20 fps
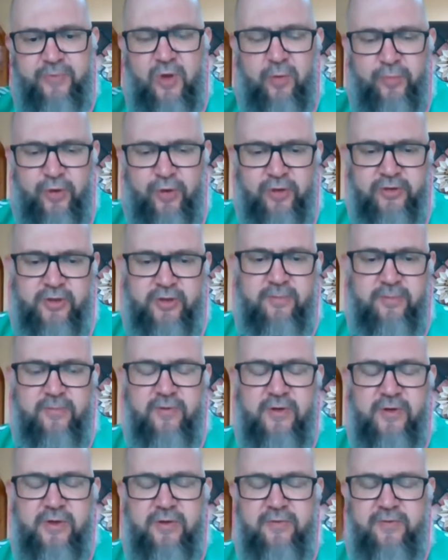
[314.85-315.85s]
obrotem
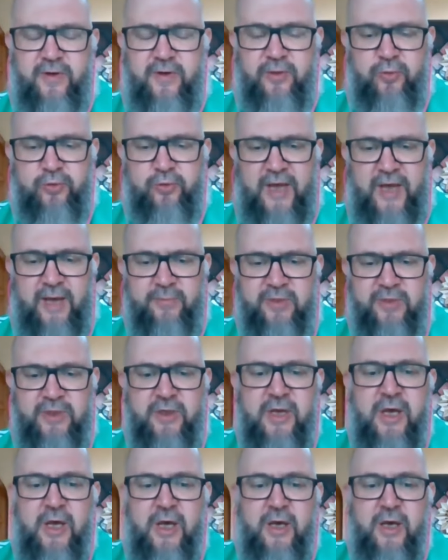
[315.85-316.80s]
walutami